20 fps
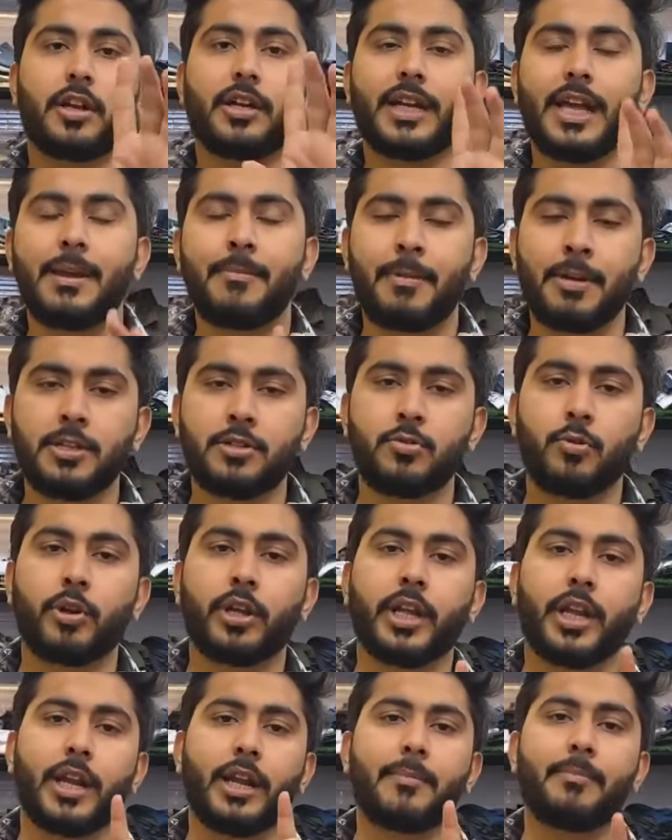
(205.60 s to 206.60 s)
टाइमिंग स्टोर
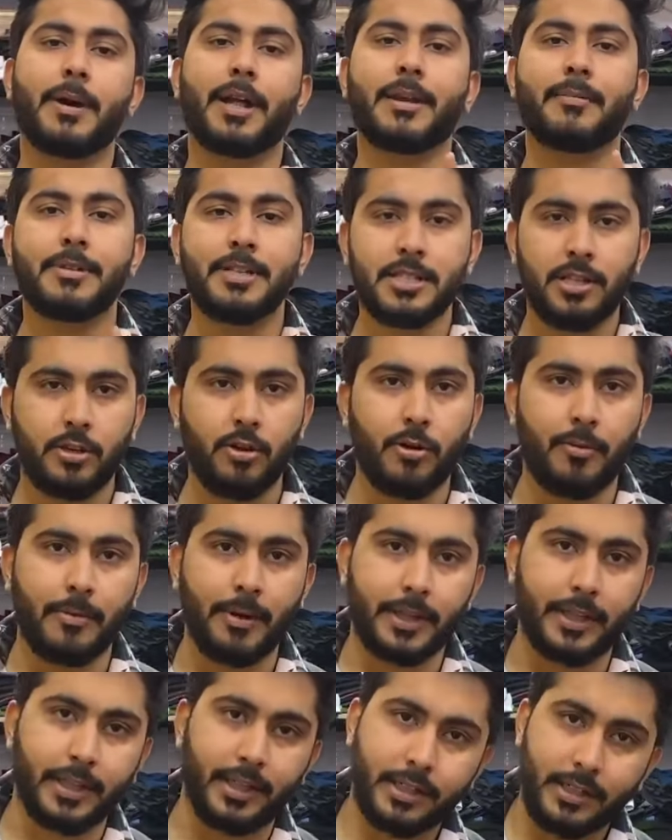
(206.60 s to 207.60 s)
की रहेगी बारह बजे से नौ
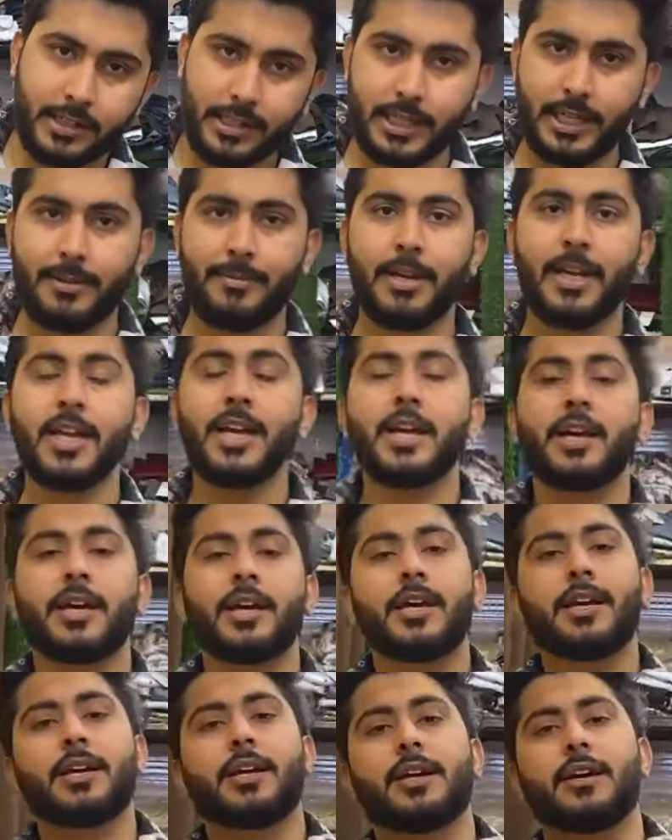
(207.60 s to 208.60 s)
बजे ठीक है बारह
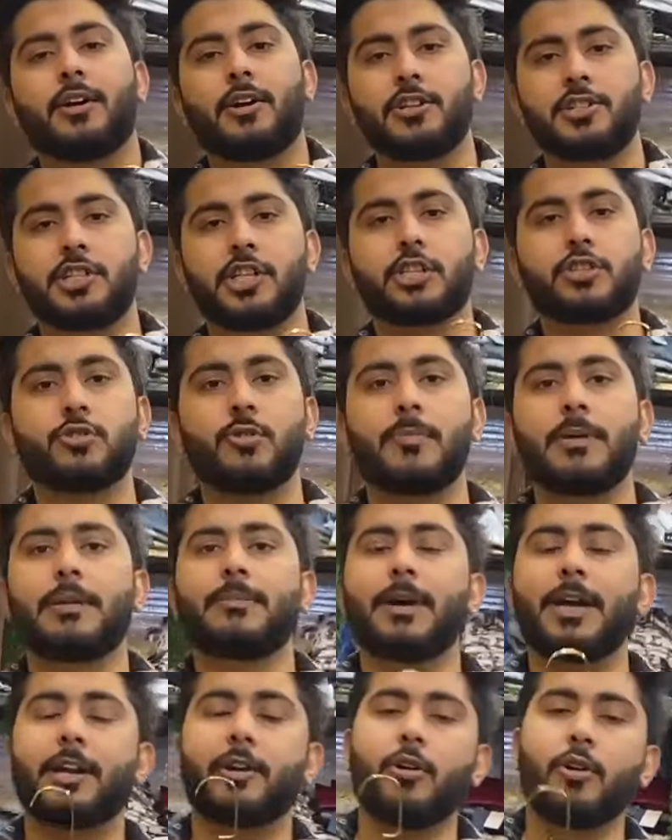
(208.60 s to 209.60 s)
बजे से नौ बजे
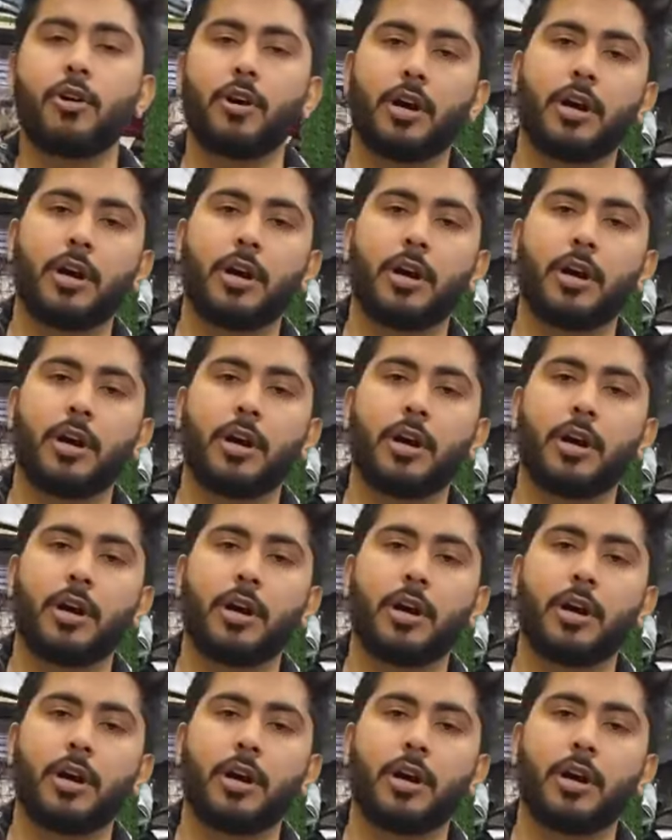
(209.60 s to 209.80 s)
भाई को